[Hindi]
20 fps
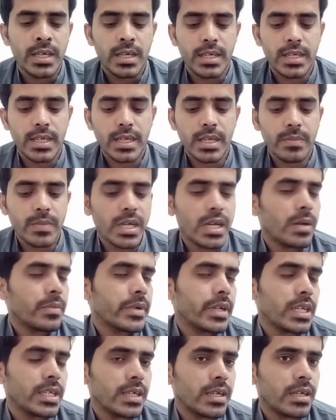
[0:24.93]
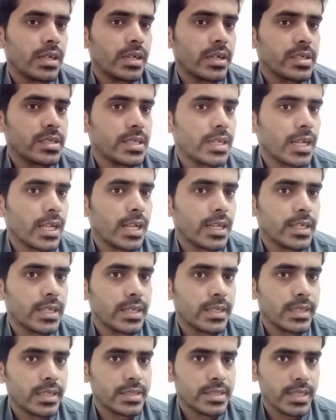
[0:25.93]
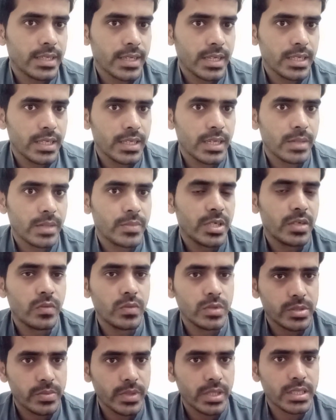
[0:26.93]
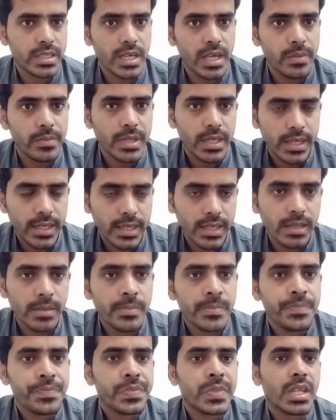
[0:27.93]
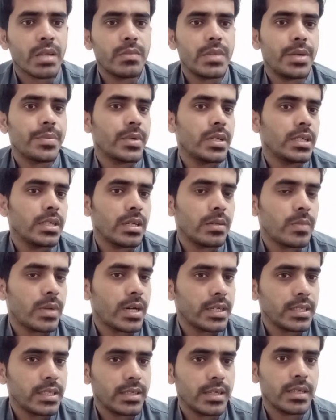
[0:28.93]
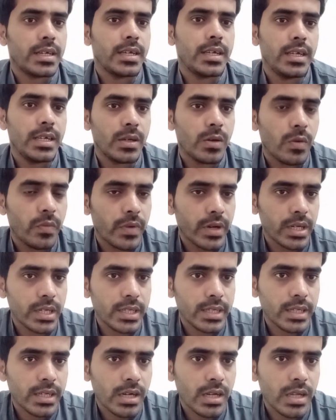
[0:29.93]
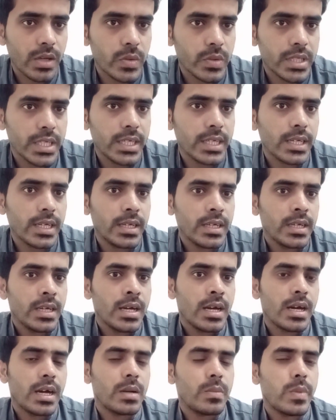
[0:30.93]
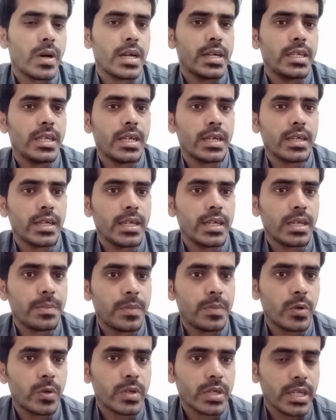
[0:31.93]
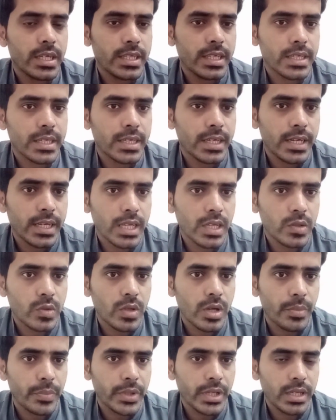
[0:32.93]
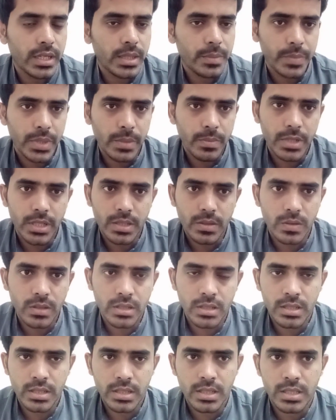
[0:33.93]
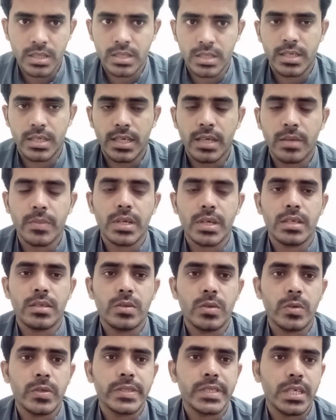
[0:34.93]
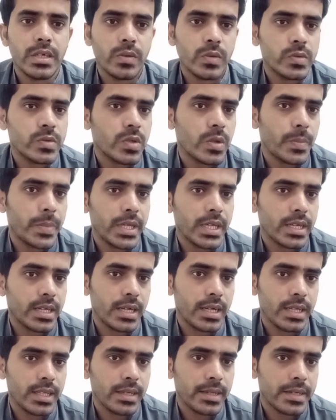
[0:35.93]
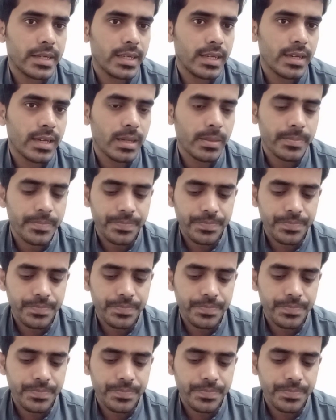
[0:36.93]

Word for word: लेकिन मैं आपके लिए रशिया के लिए नहीं रशिया के लिए अभी उसमें टाइम है मैं आपके लिए अल्बानिया की ऑफ़र लेकर आया हूँ ठीक है अल्बानिया का एयरपोर्ट क्लियर करेंगे तो आपने पेमेंट एक मेरा दोस्त है उसको पे करनी है ठीक है